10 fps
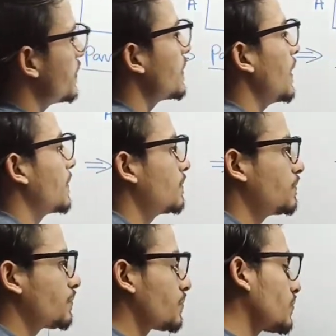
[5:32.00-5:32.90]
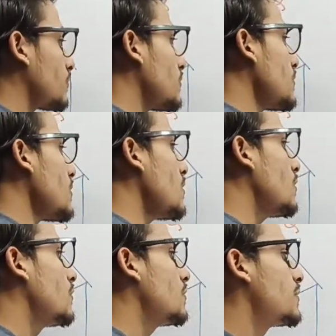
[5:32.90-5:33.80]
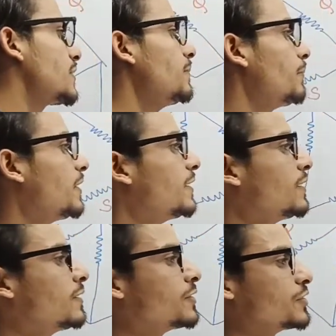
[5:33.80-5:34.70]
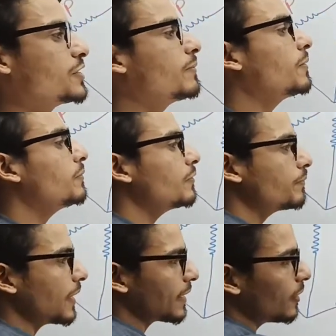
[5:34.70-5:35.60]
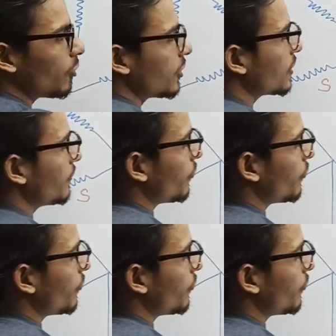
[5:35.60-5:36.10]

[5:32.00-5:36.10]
ठीक है सिंपली जब हम पैरेलल ऑर्डर का